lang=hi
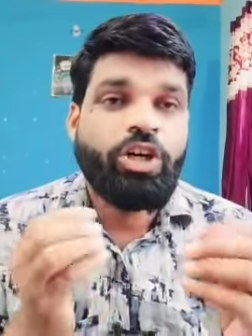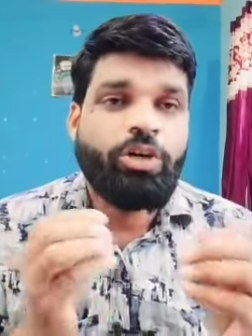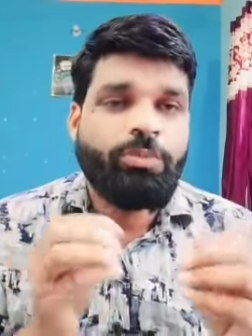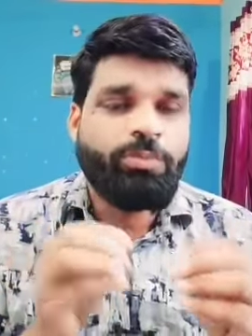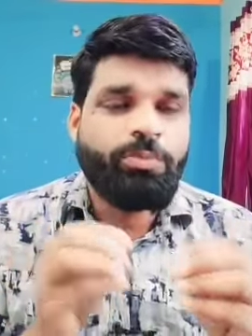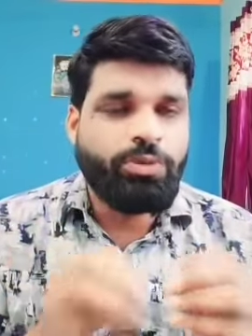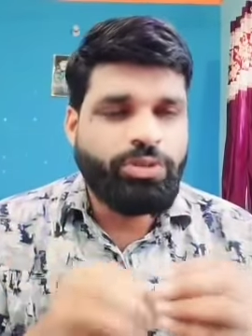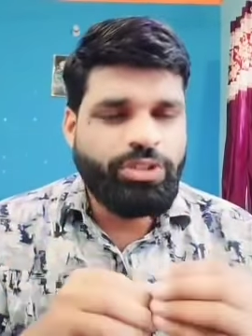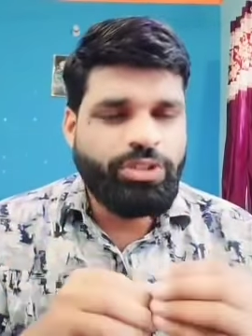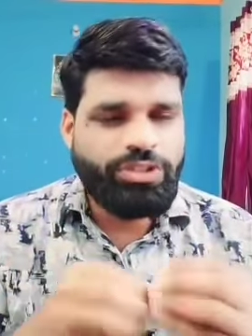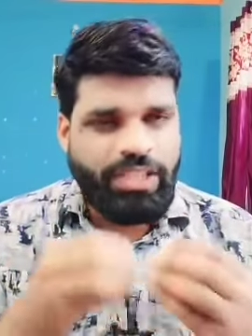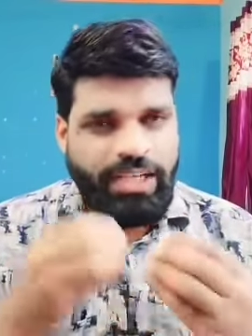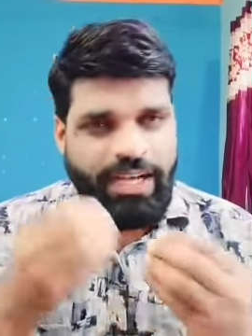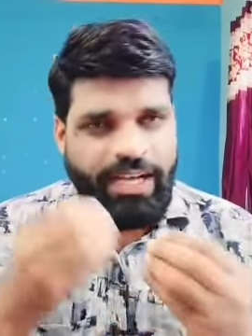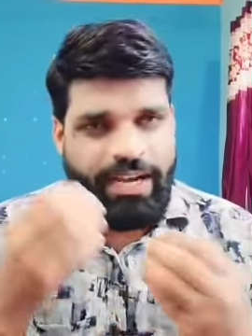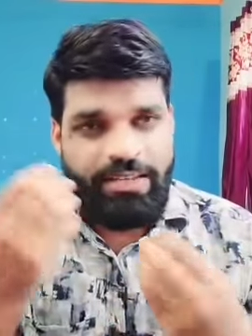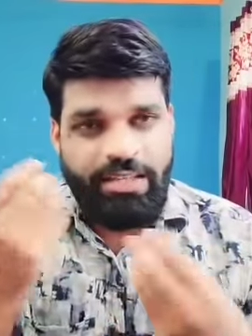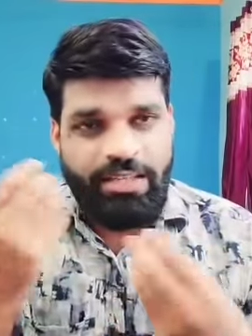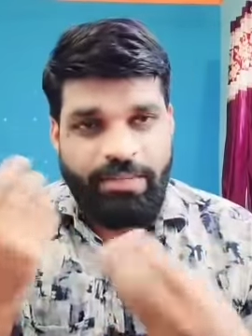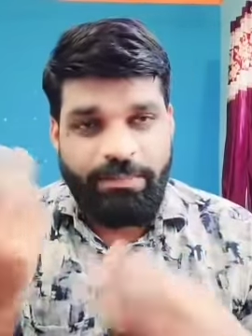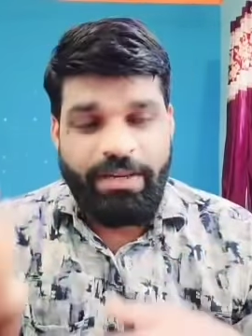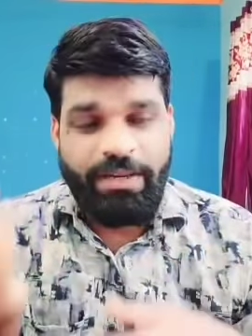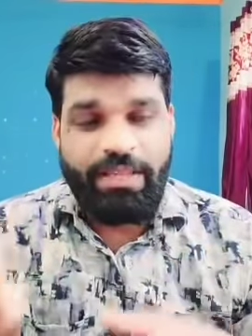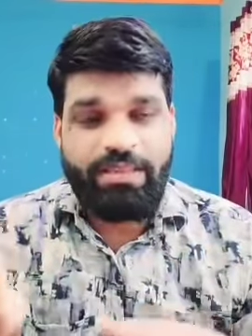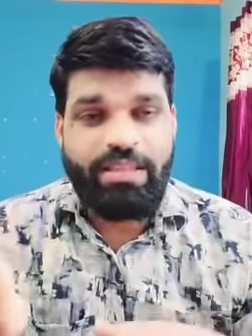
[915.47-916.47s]
मोदी सरकार
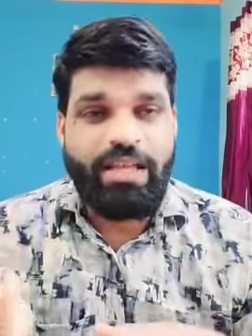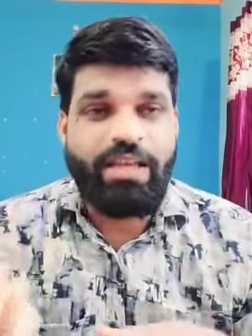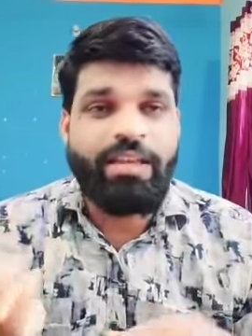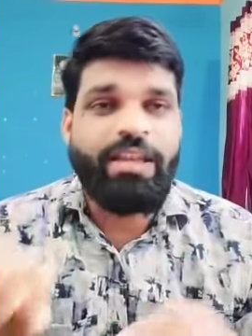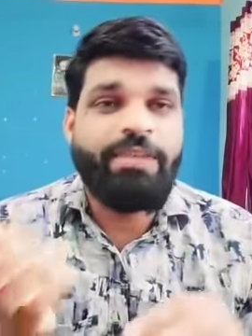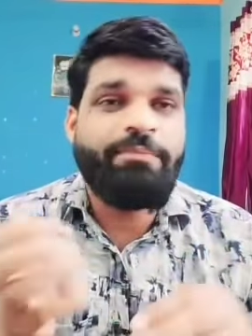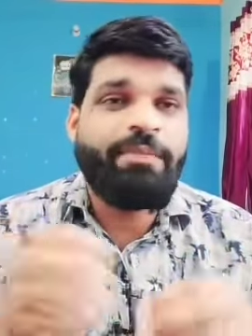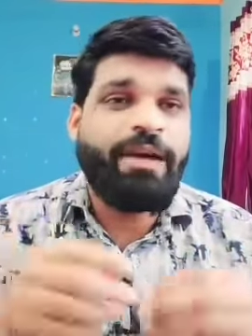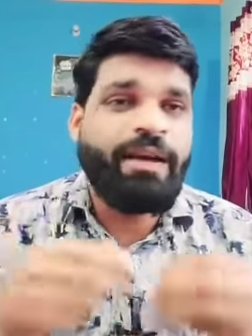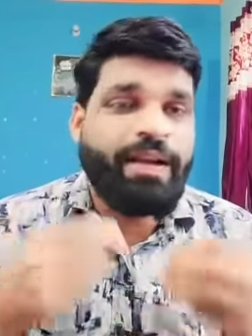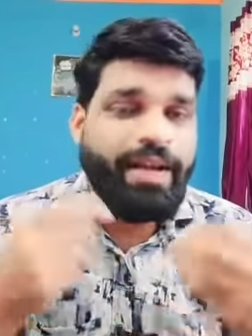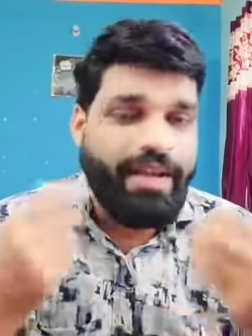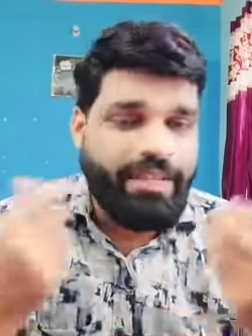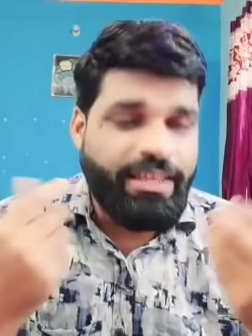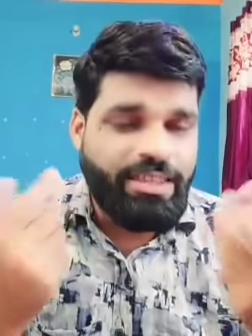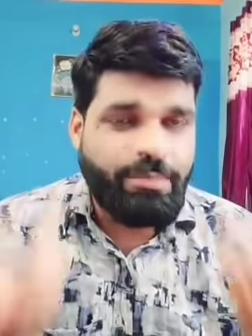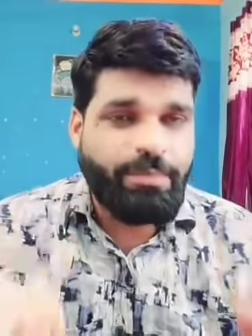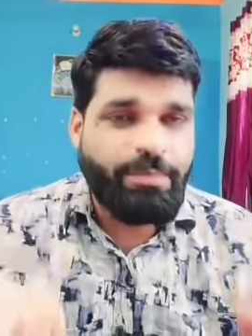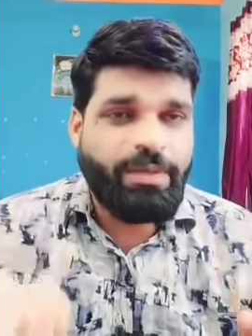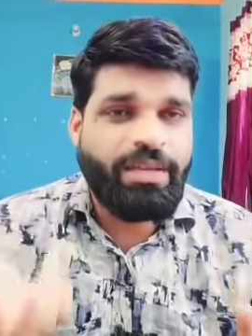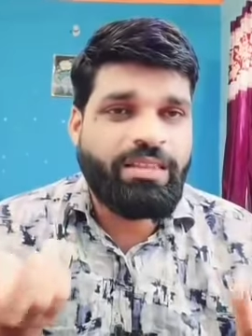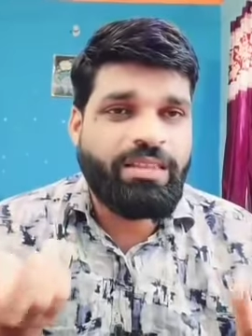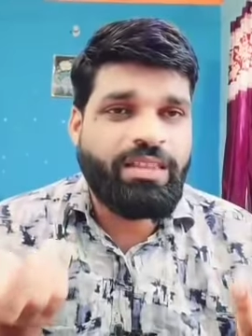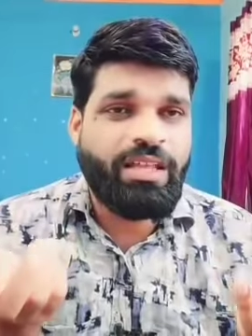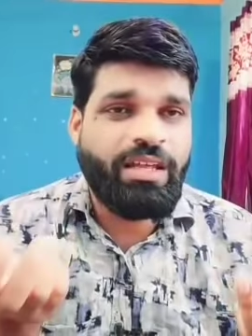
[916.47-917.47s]
से परेशान है महंगाई से
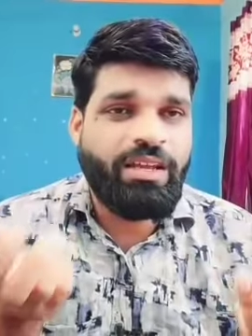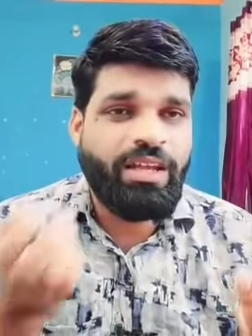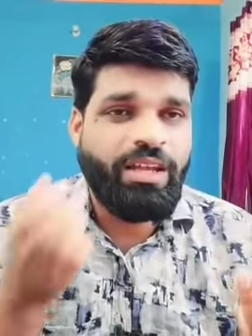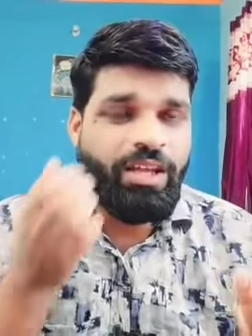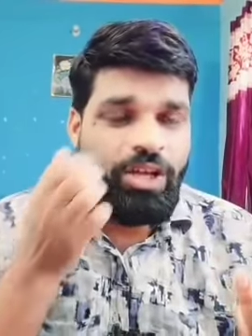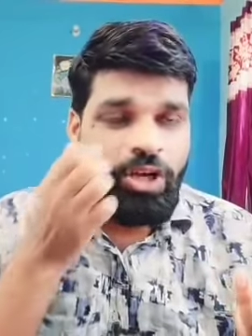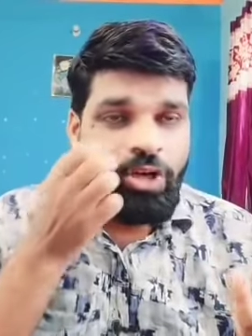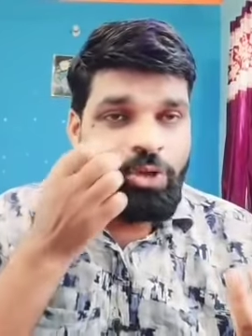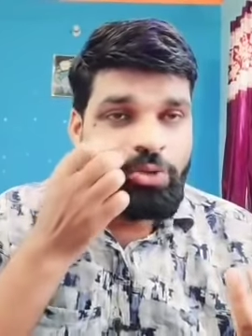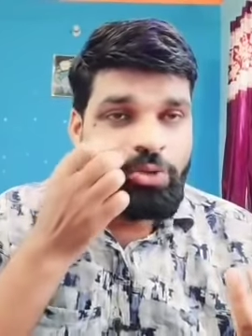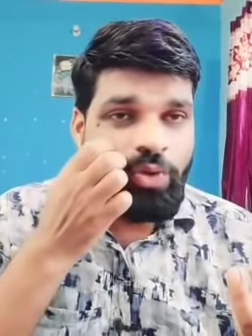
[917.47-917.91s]
परेशान है